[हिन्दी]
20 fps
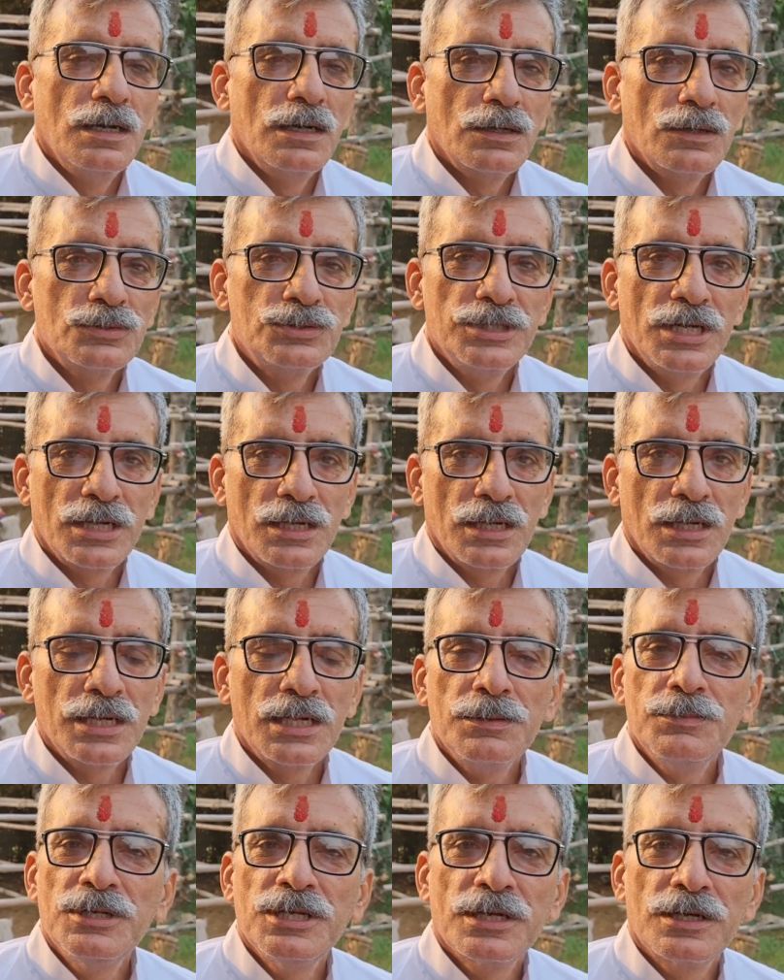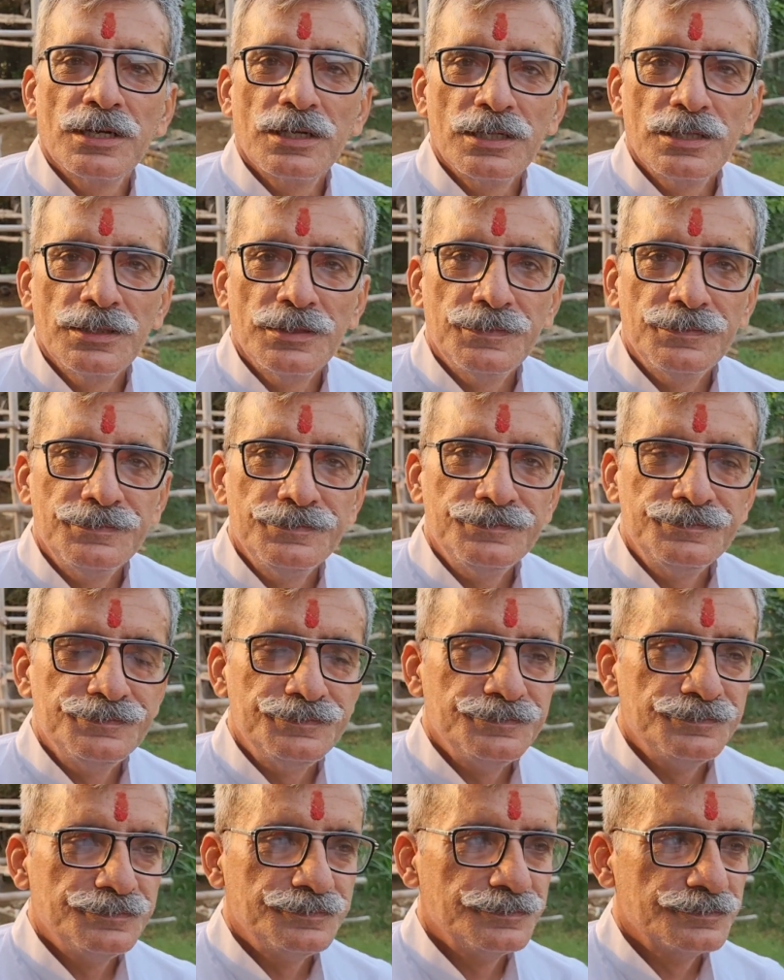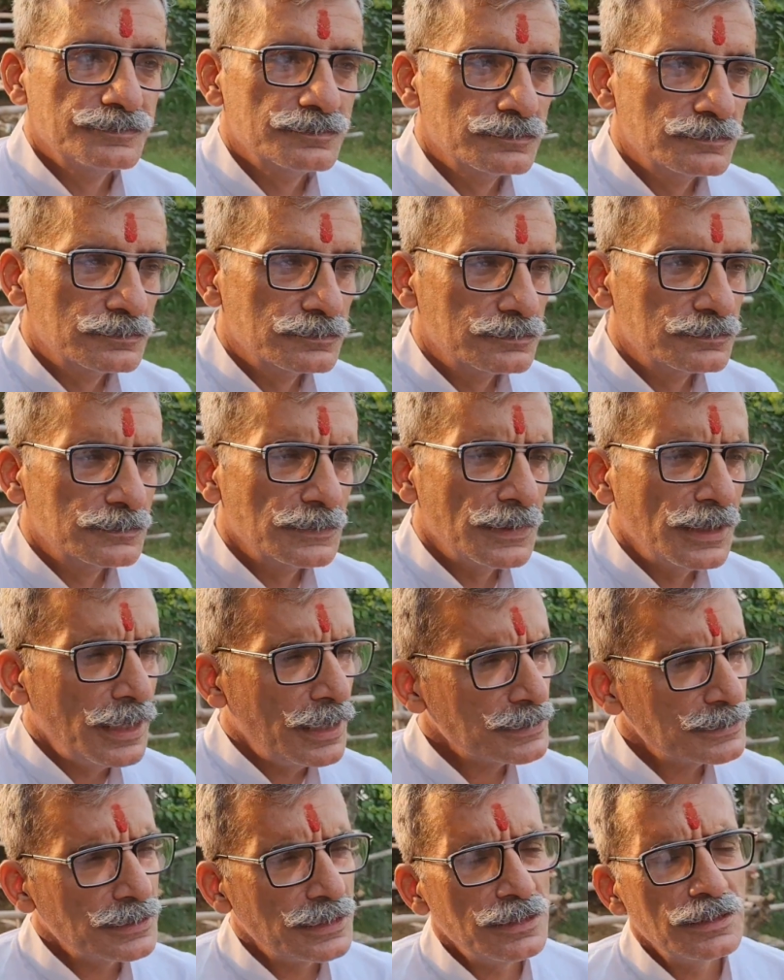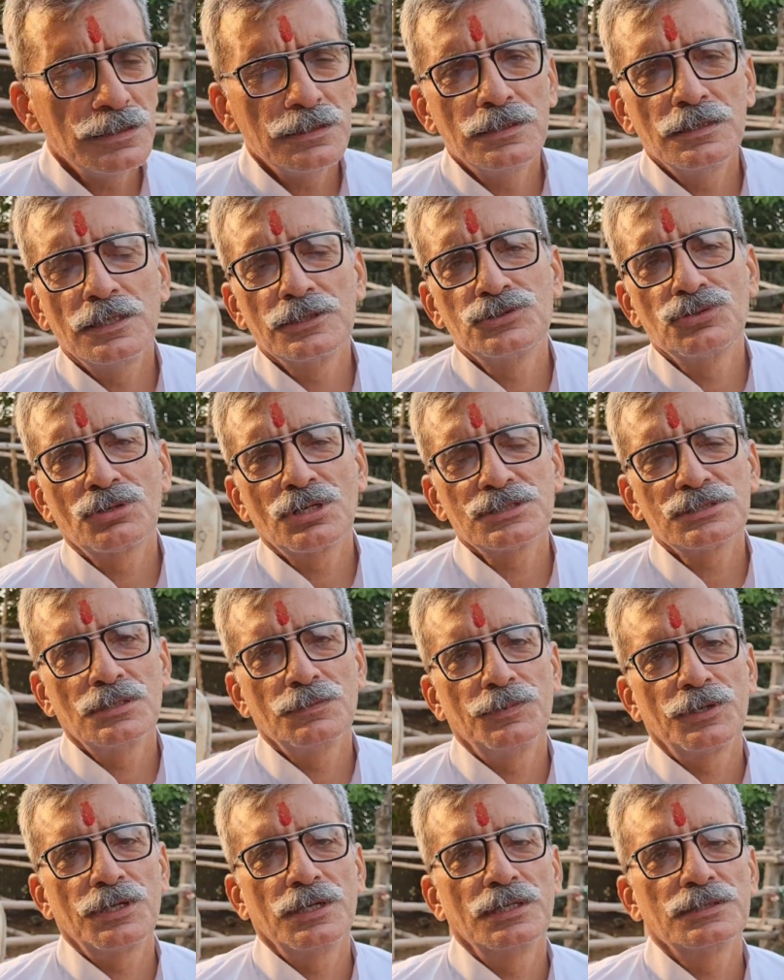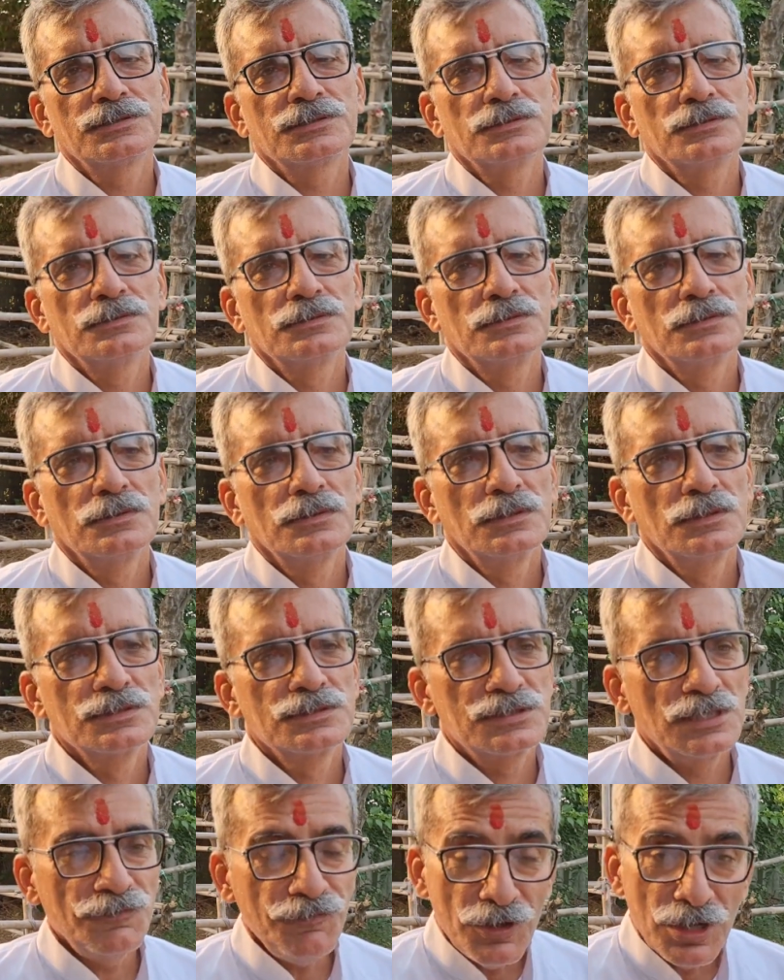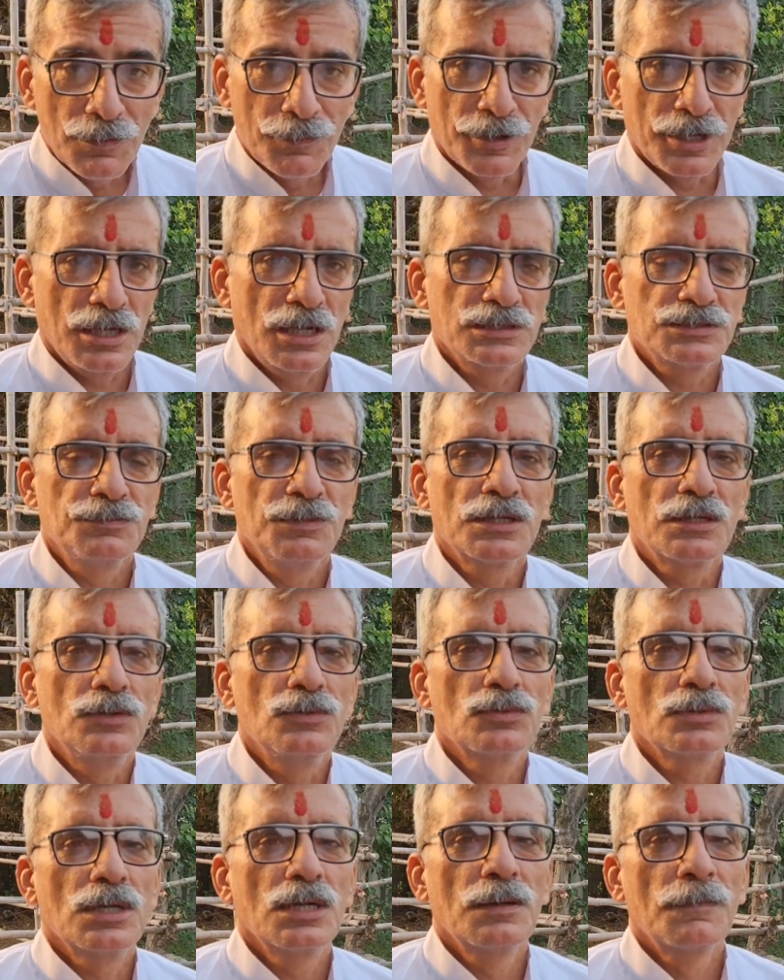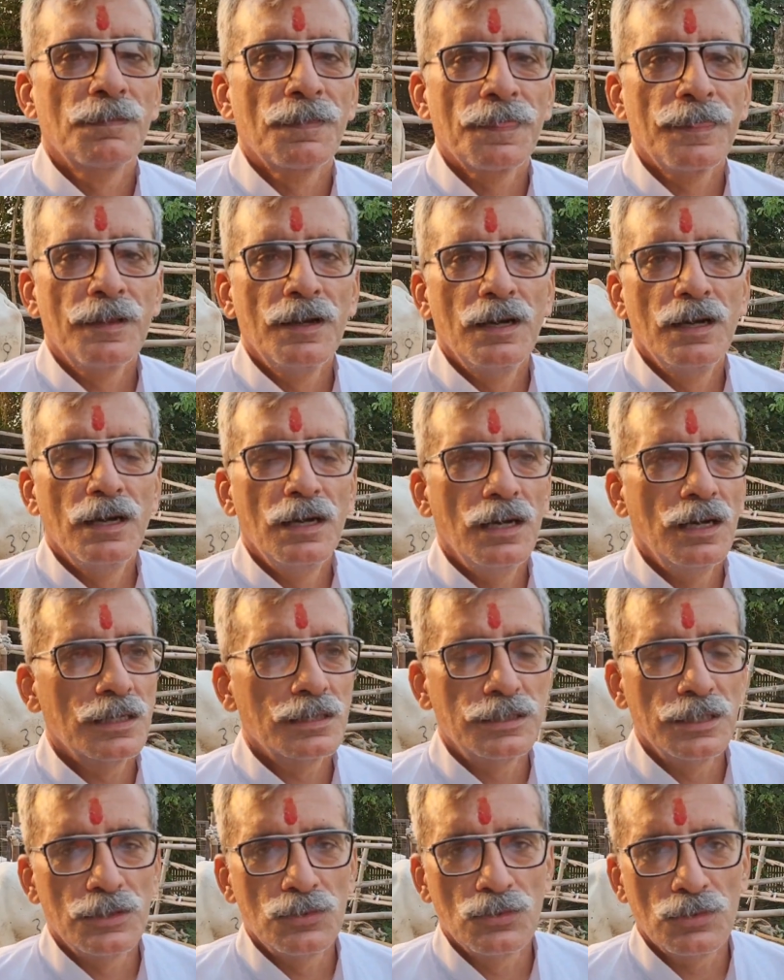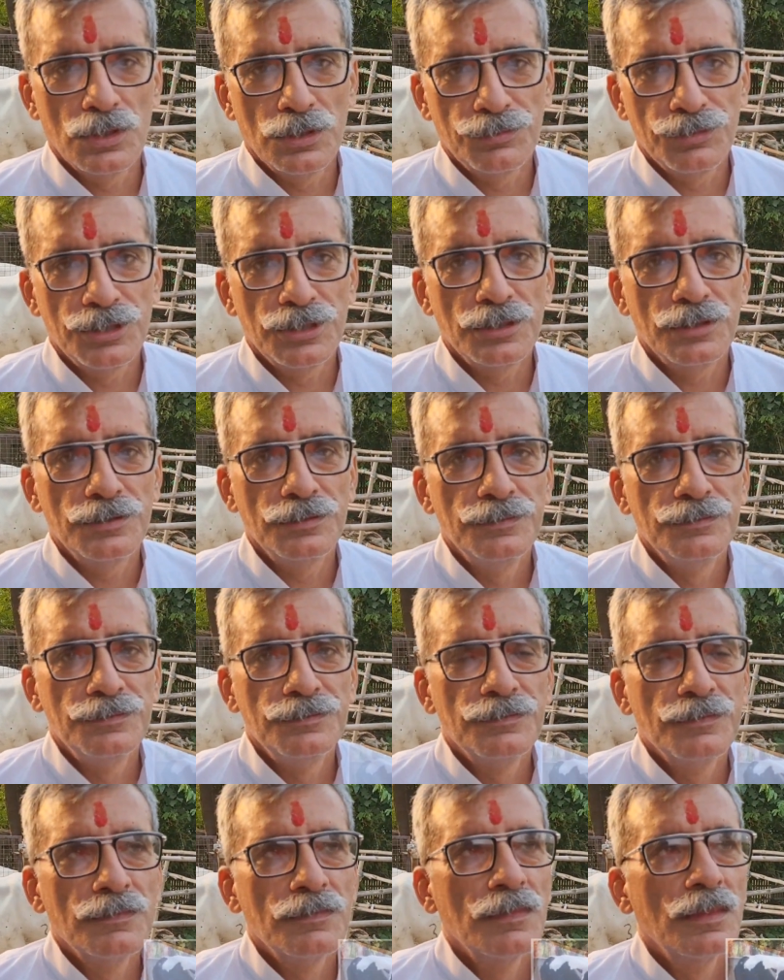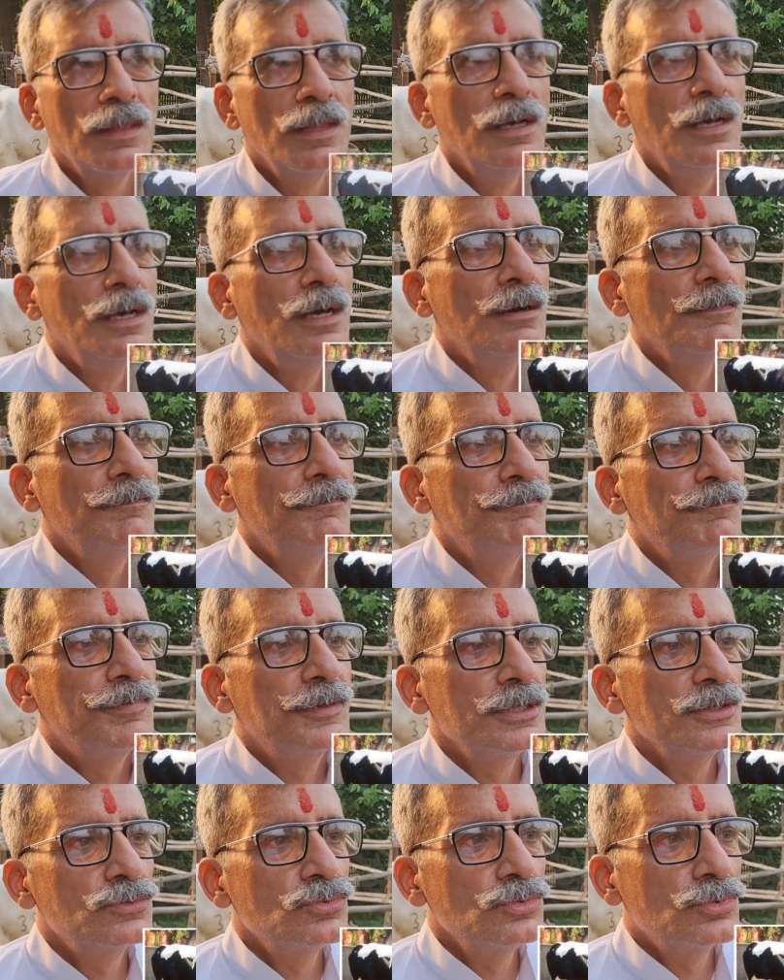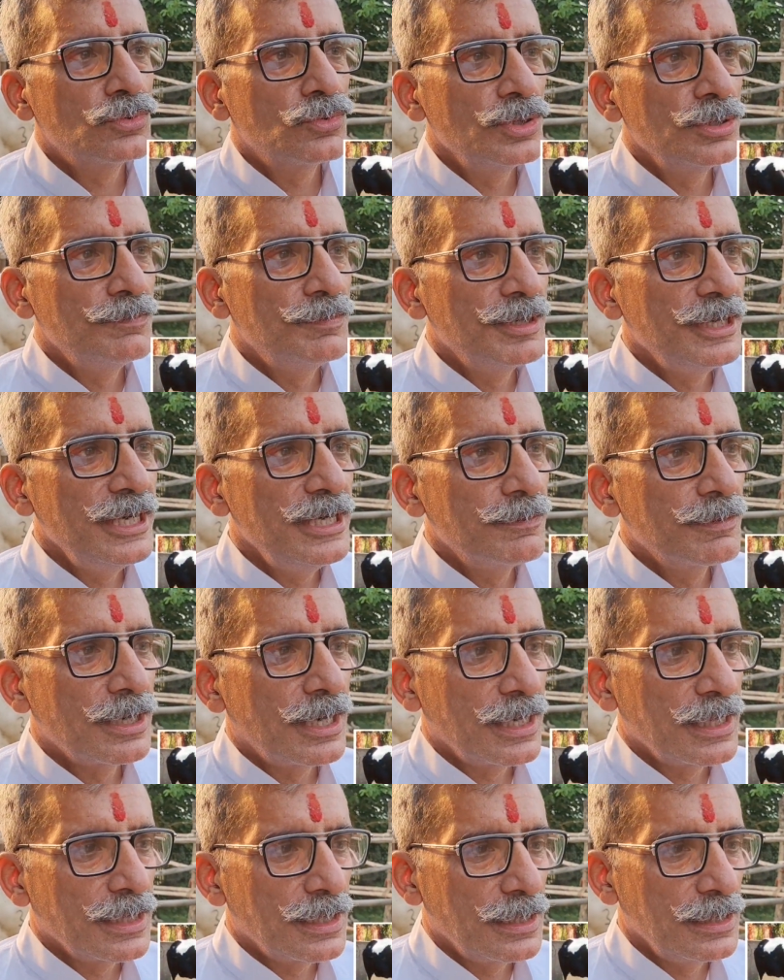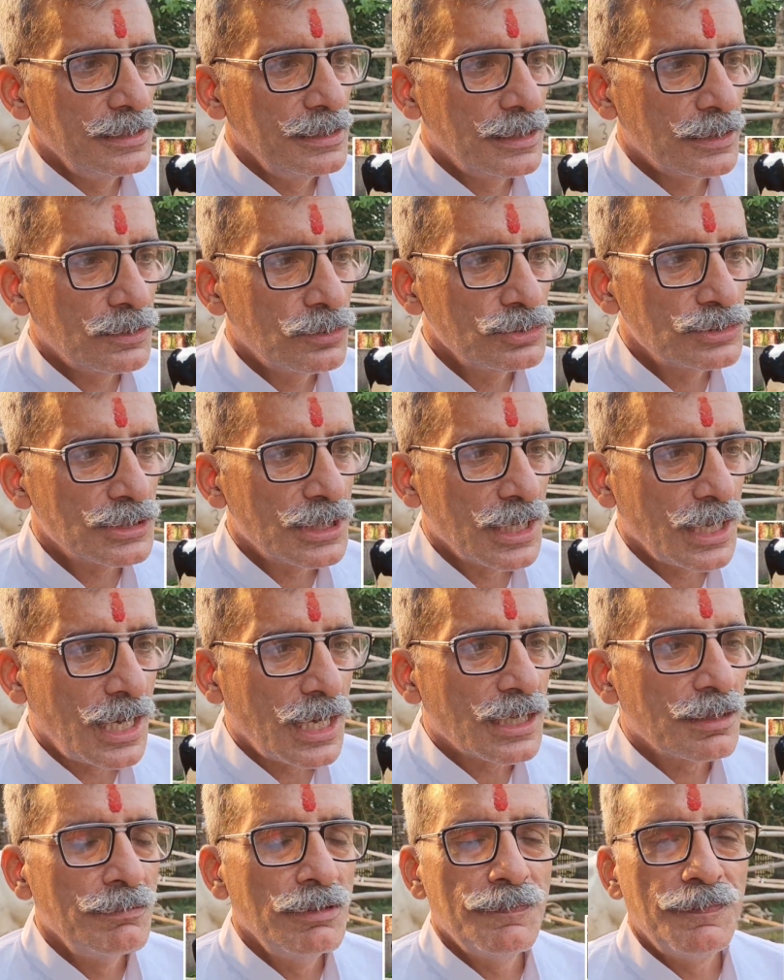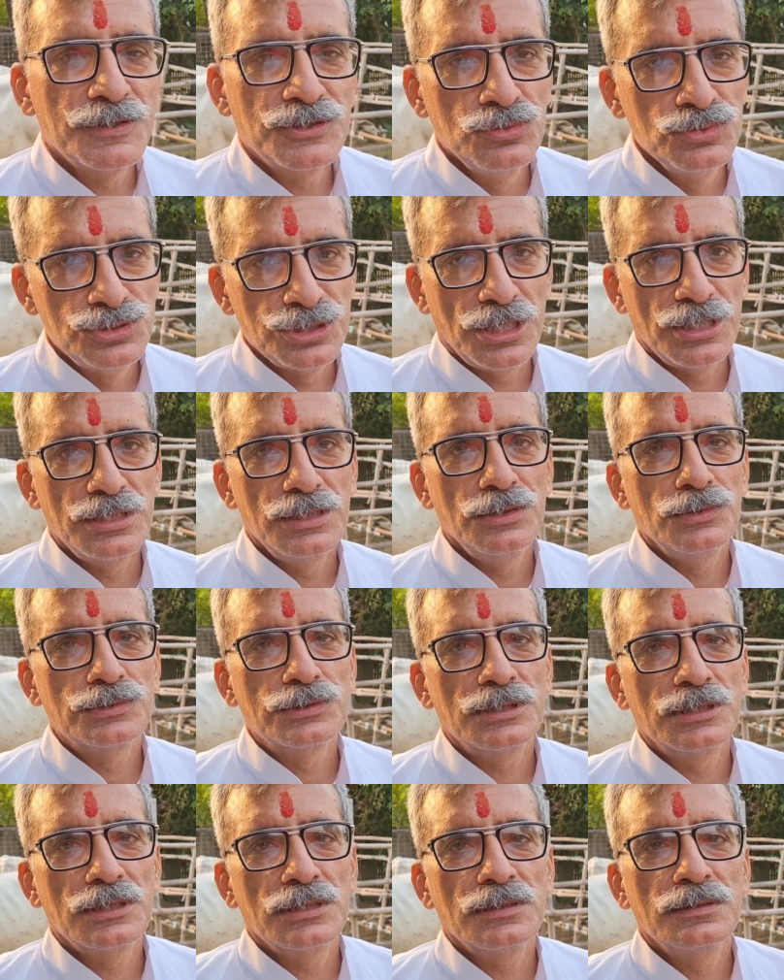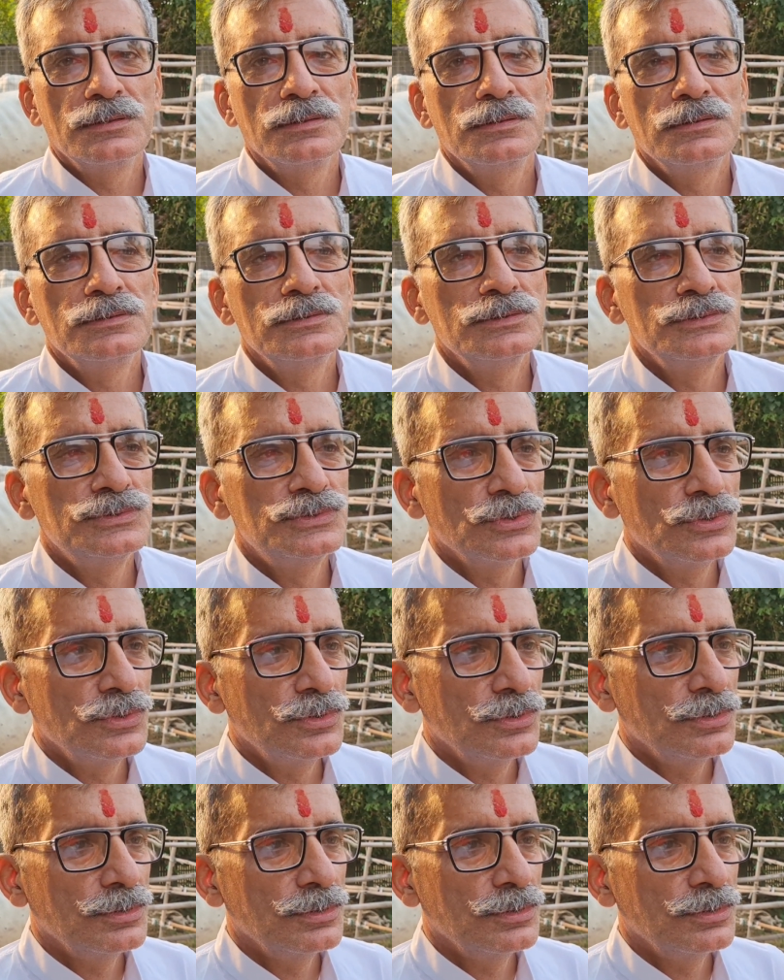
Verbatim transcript: लुधियाना ने भी निकाली जी ऐसे ही एक छोटा सा प्रयास हम्म, हम्म, सफल प्रयास मैं कहूँगा हम्म, हर दिनों का भी है किंतु कोई ब्रीड बनाने के लिए कुछ लाख में पशु चाहिए होते हैं जी जी जो